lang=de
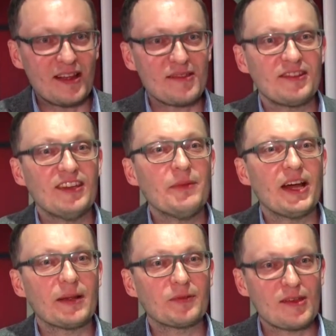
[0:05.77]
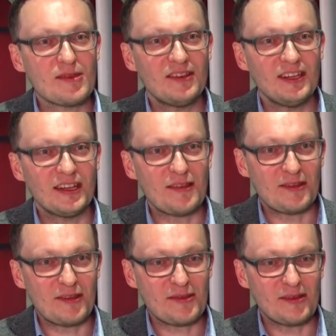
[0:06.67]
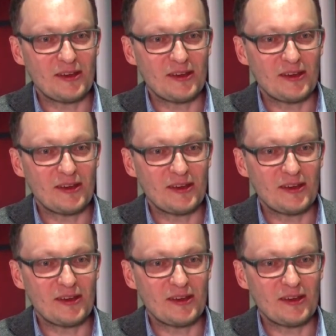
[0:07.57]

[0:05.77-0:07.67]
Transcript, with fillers: ganze Team bei Adaptricity ist das